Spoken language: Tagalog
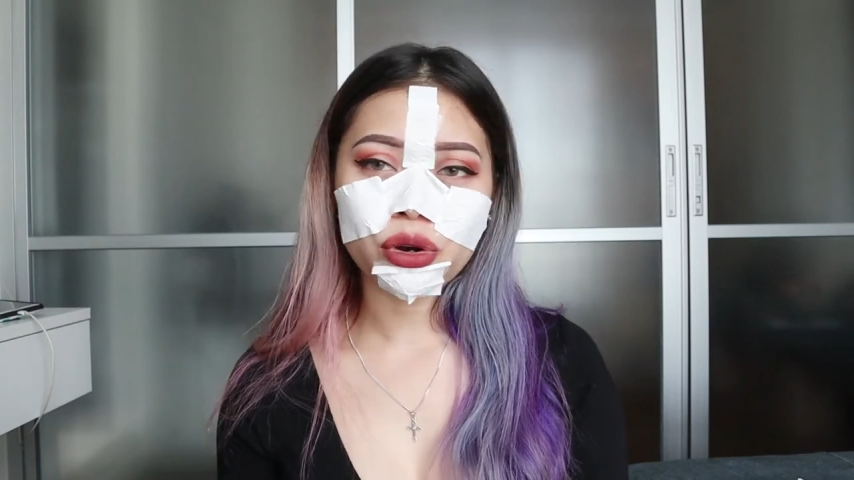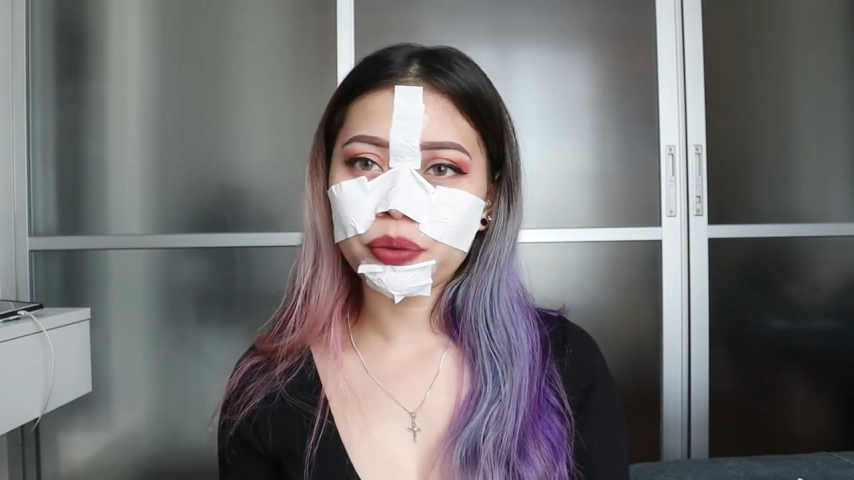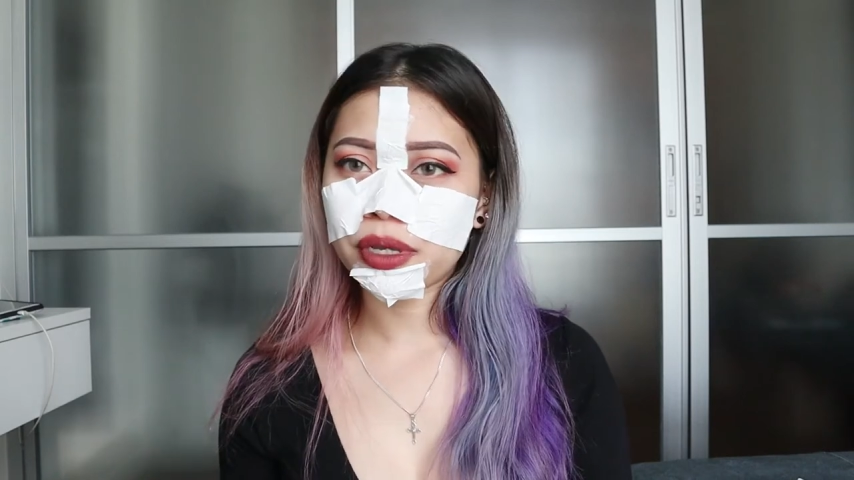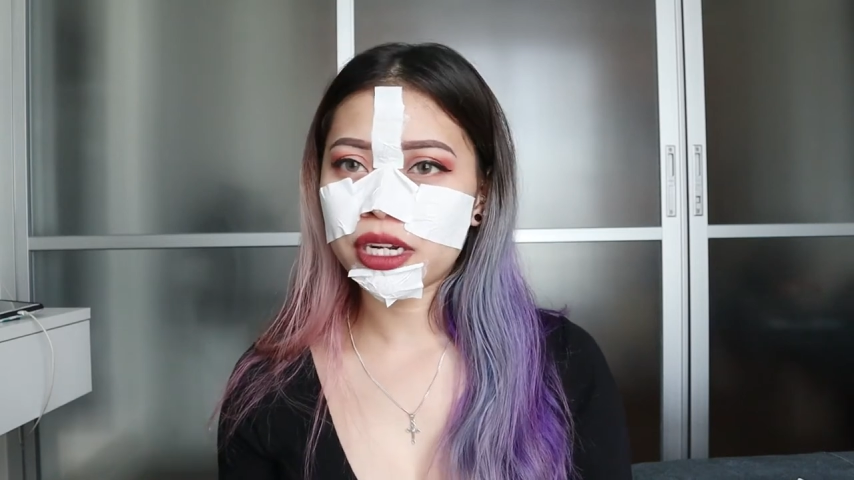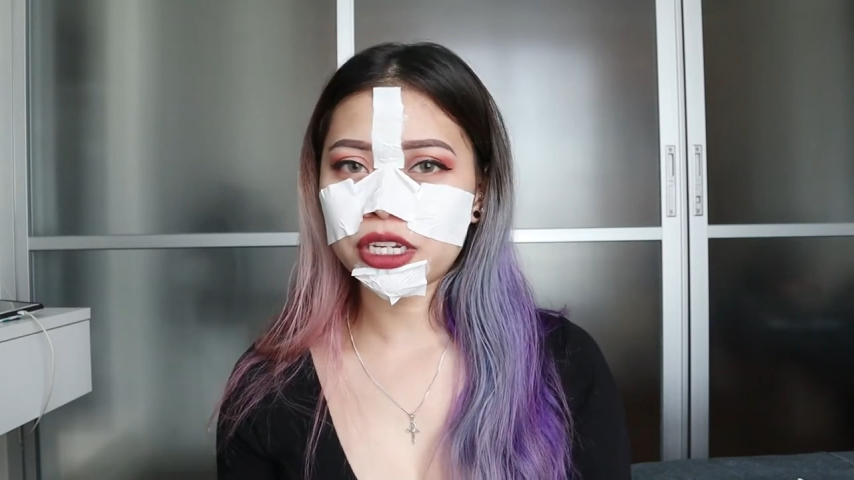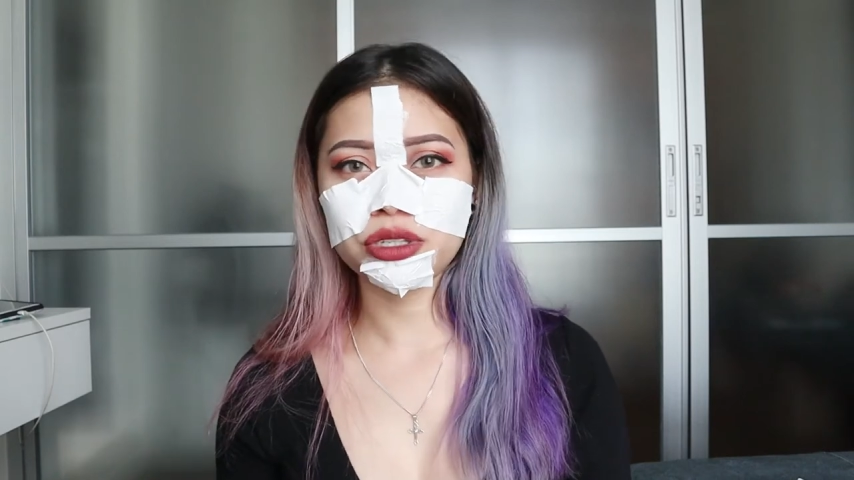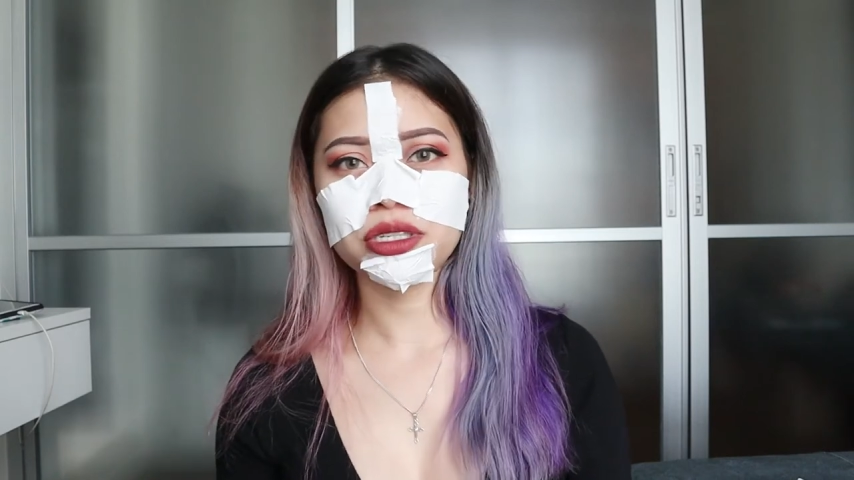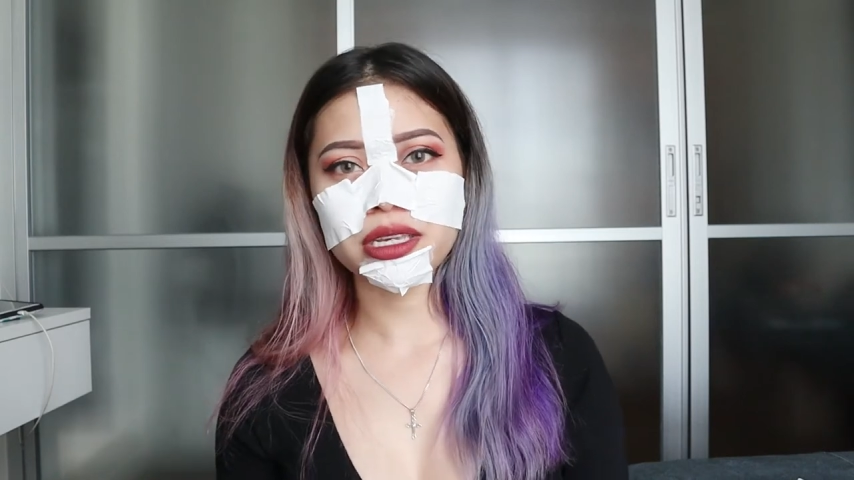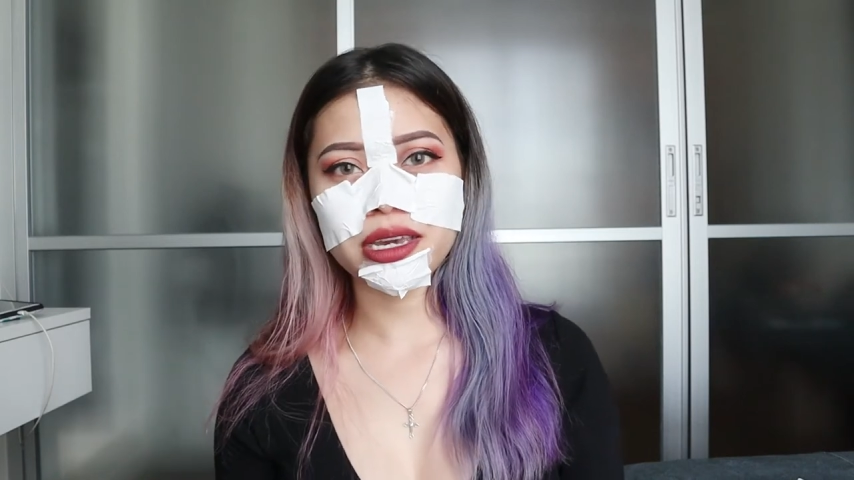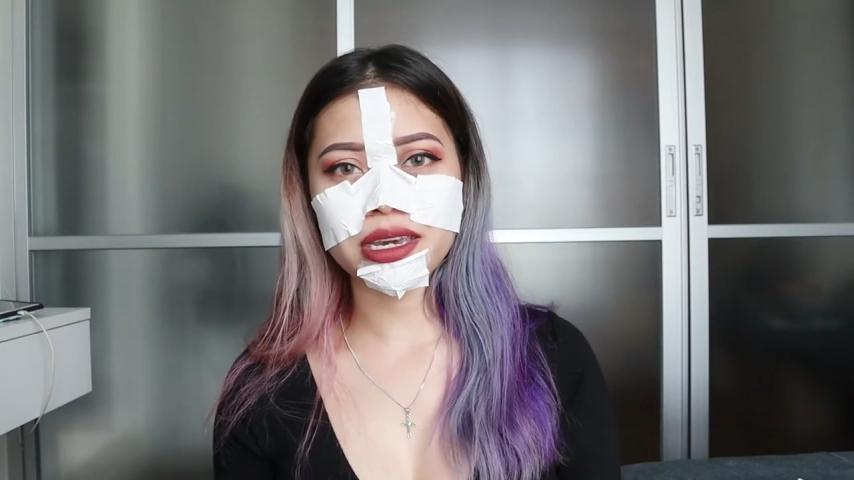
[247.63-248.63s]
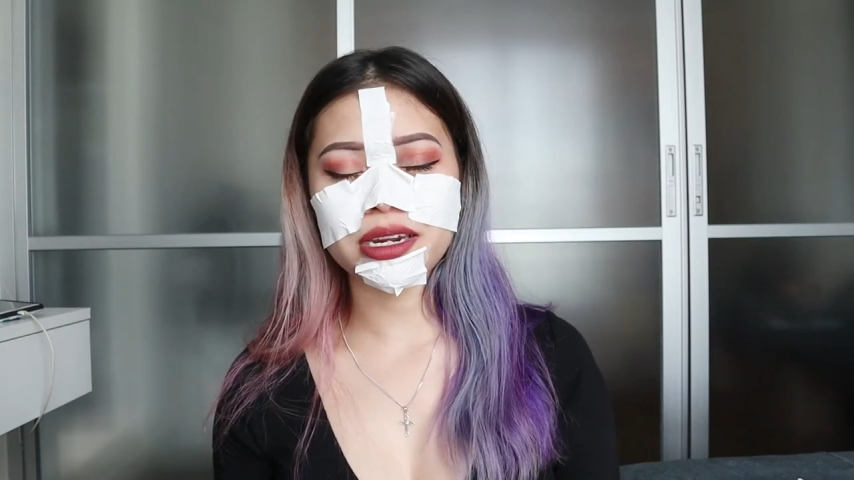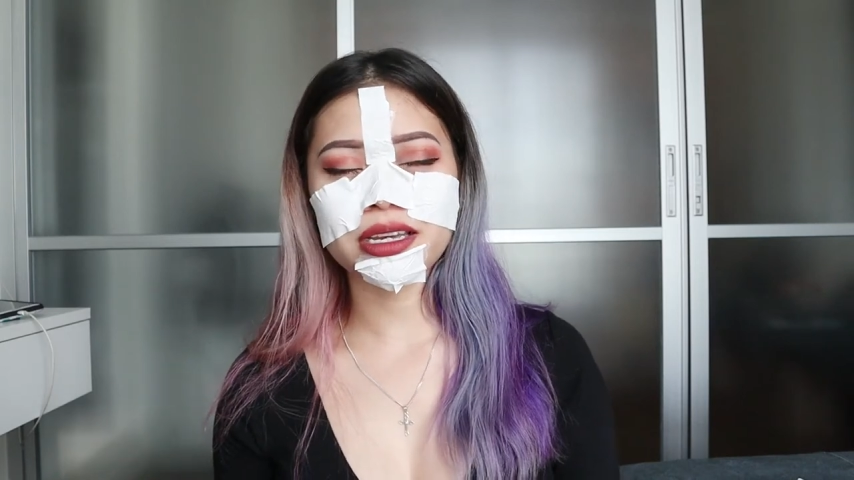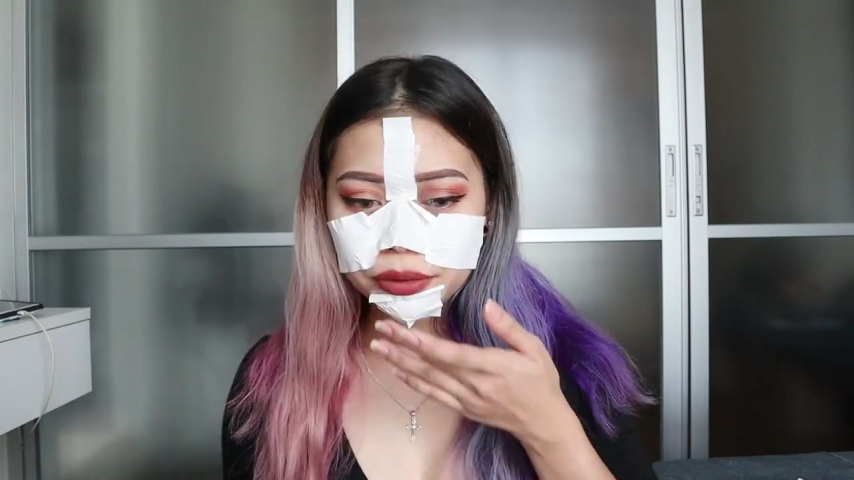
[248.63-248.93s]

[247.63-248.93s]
combination skin.